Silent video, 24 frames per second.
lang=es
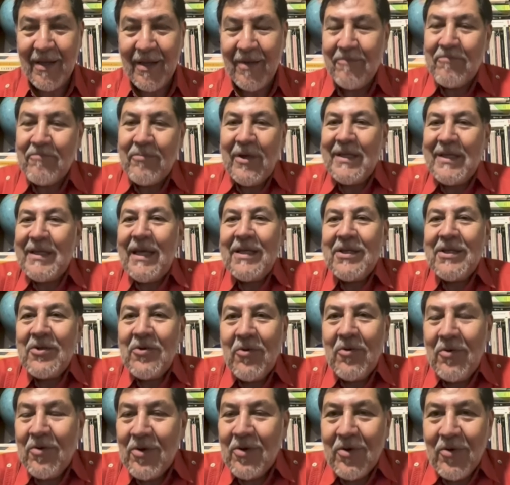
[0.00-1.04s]
pues
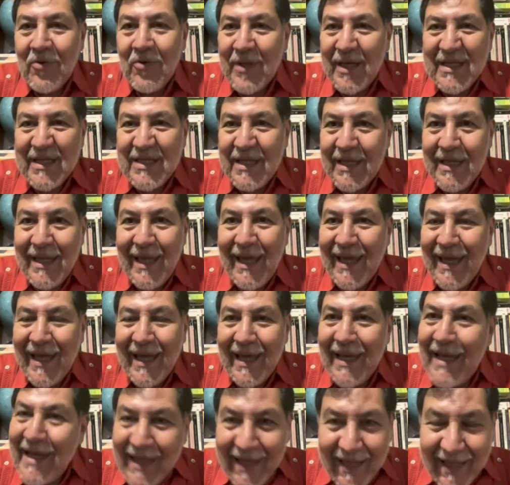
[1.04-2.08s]
eso lo decide
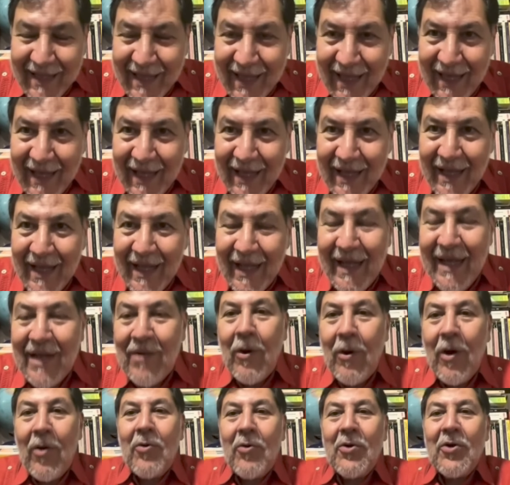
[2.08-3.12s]
el INE y
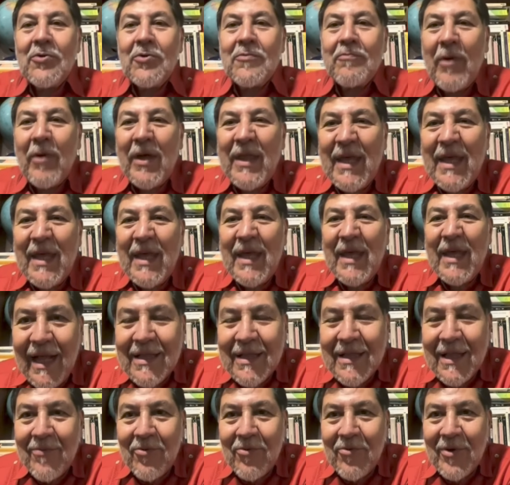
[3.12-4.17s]
luego ellos pueden ir al
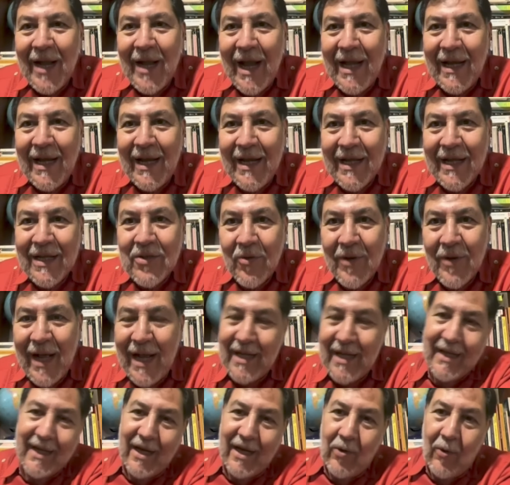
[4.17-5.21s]
Tribunal
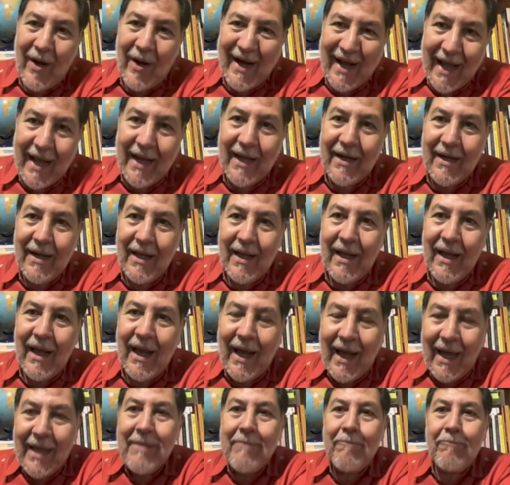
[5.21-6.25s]
Electoral, que lo harán,
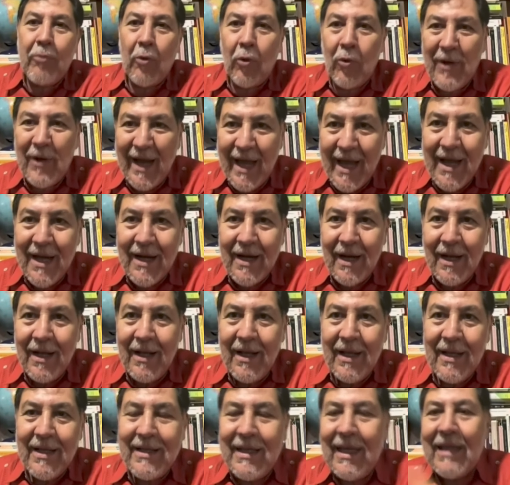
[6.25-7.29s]
a impugnar
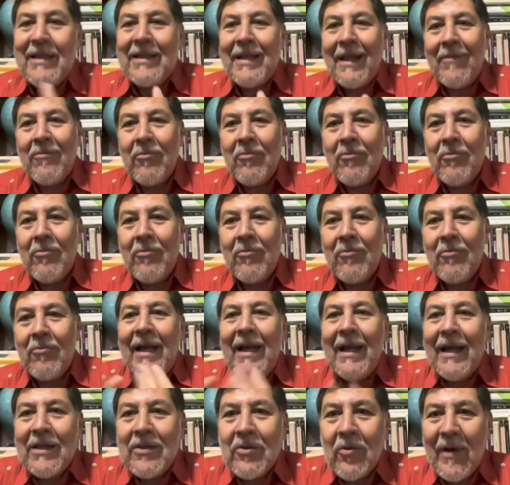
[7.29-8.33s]
y el Tribunal
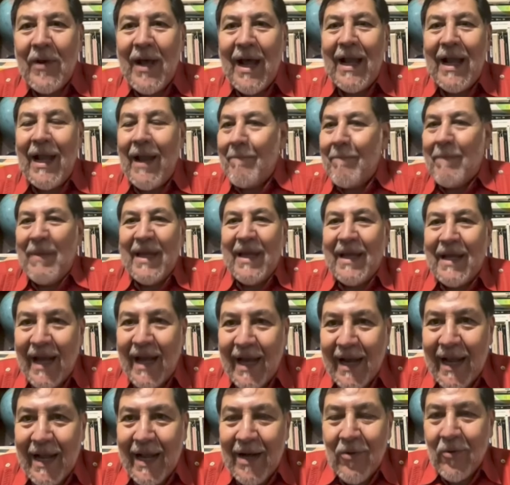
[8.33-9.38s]
Electoral
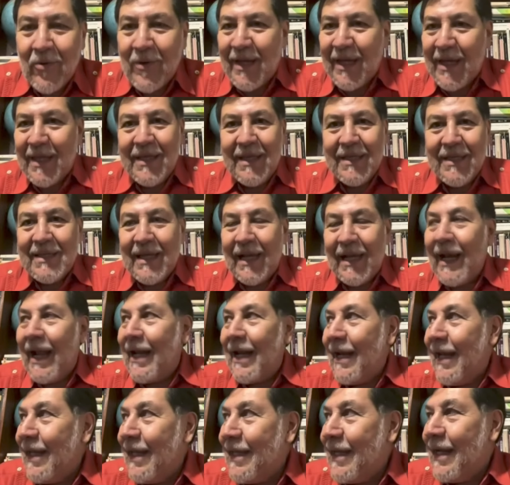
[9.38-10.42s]
aplicará lo que dice la
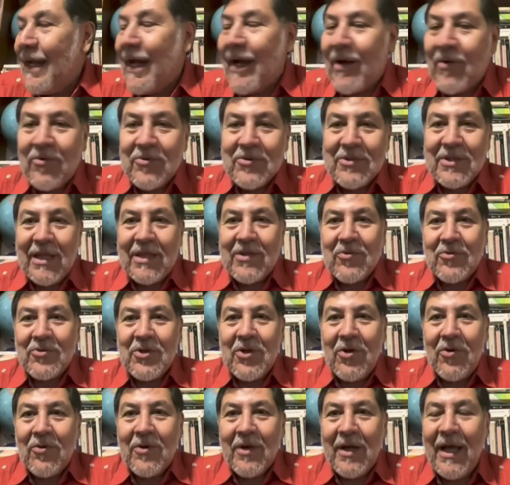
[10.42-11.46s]
ley y la
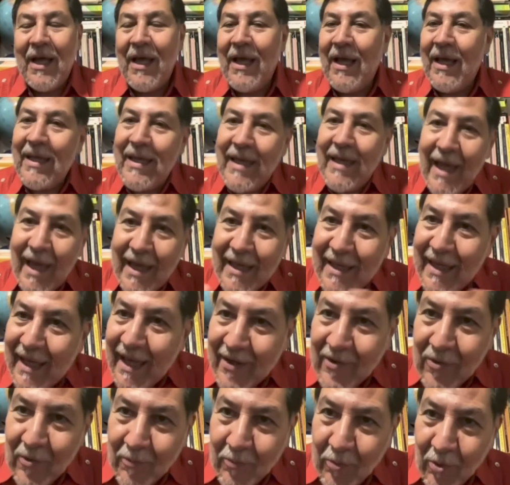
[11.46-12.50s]
Constitución y ahí ya
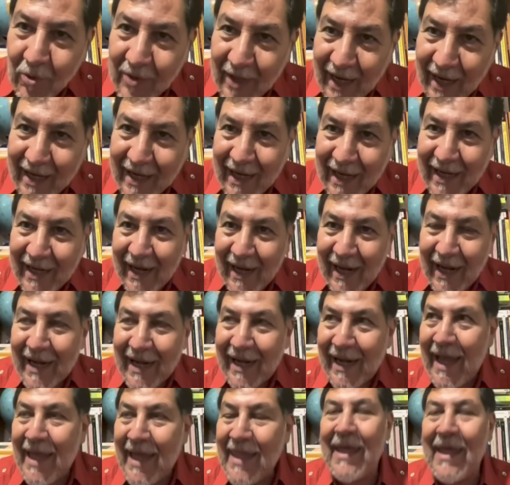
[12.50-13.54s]
no podrán alegar
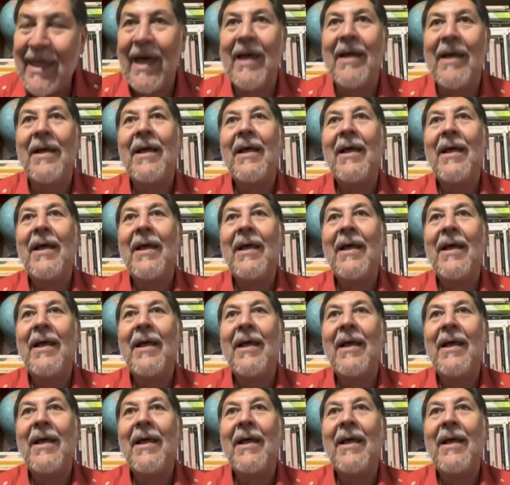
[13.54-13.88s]
nada.